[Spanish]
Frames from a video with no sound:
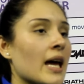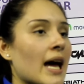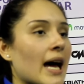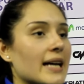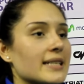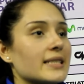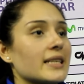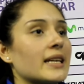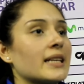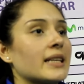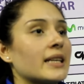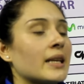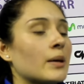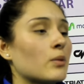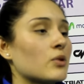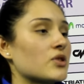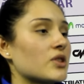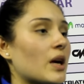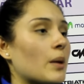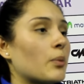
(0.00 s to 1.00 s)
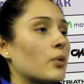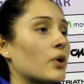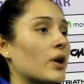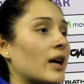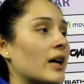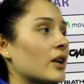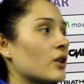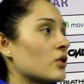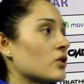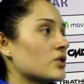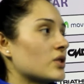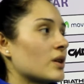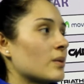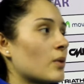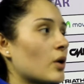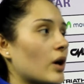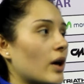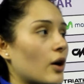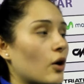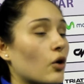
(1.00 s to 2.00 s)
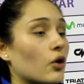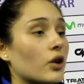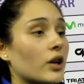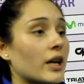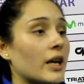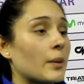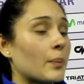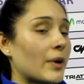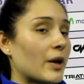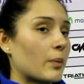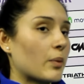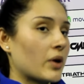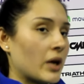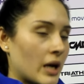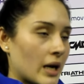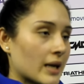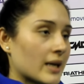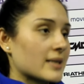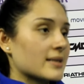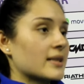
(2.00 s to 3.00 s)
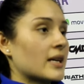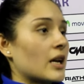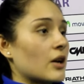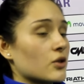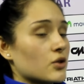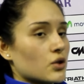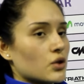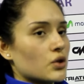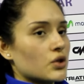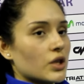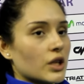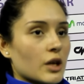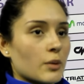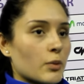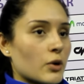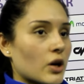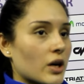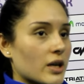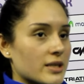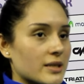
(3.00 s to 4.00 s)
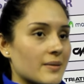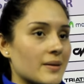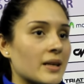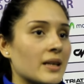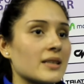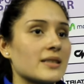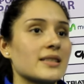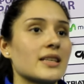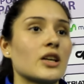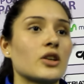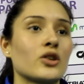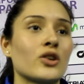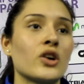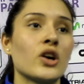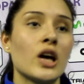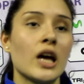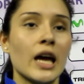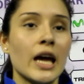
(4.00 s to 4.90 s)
así que tenemos que apurarnos, tenemos que correr para poder alcanzar a los otros equipos que si bien es cierto,